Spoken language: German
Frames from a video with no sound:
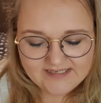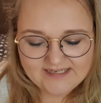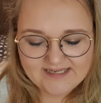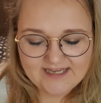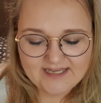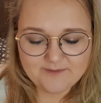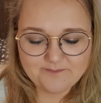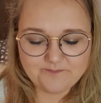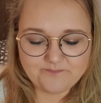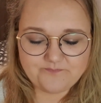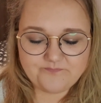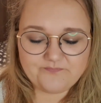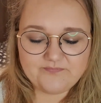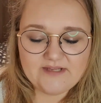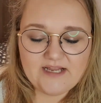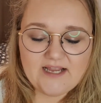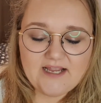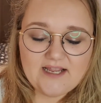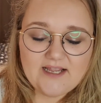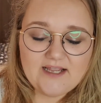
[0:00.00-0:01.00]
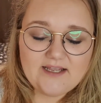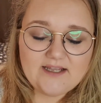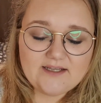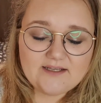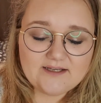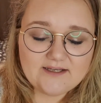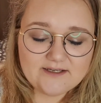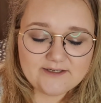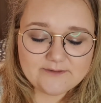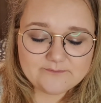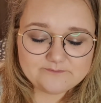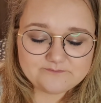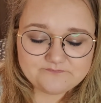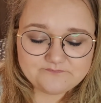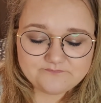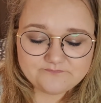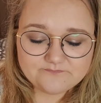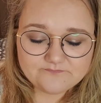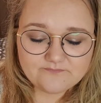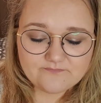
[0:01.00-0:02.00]
geben.
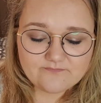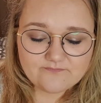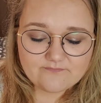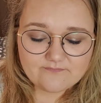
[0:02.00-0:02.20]
Ähm,